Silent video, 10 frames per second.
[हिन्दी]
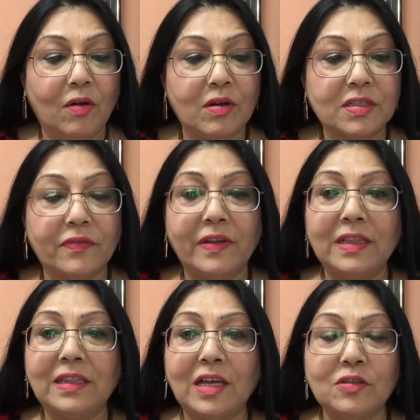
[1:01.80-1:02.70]
और
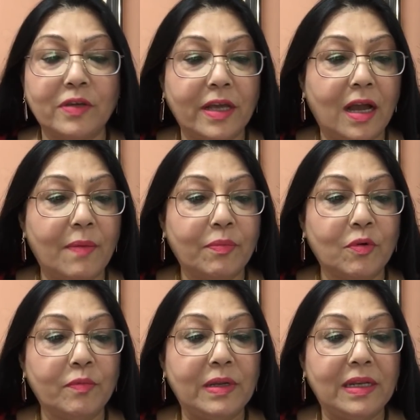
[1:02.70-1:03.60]
सफलता जो है
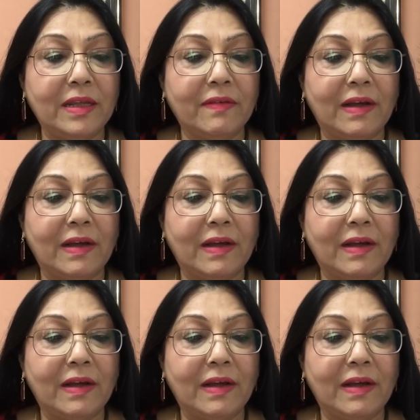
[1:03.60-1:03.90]
आपको मिलने